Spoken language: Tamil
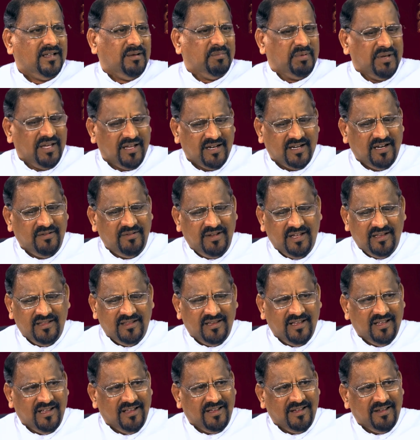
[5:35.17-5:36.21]
இப்போ ஏற்கனவே
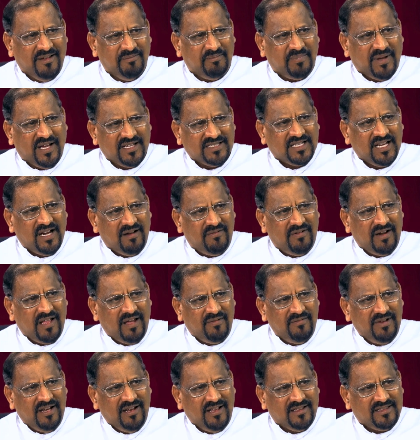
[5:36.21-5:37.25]
இந்த பாஸ்கா
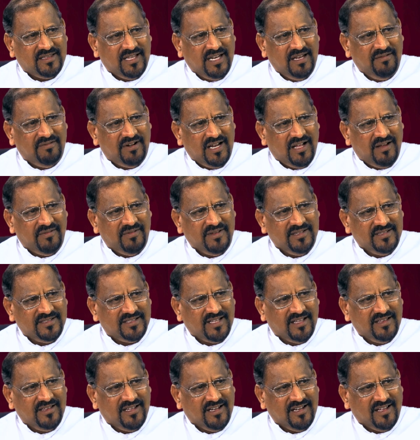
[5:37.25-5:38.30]
விழாவில் எத்தனை விழா வந்து
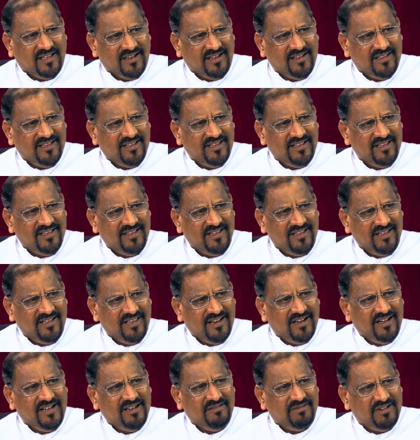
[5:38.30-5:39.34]
சேர்ந்திருக்கிறது
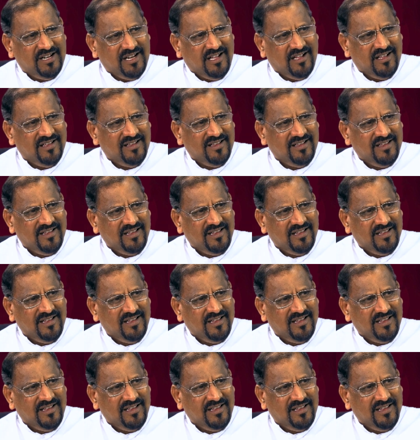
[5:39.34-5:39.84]
இரண்டு விழா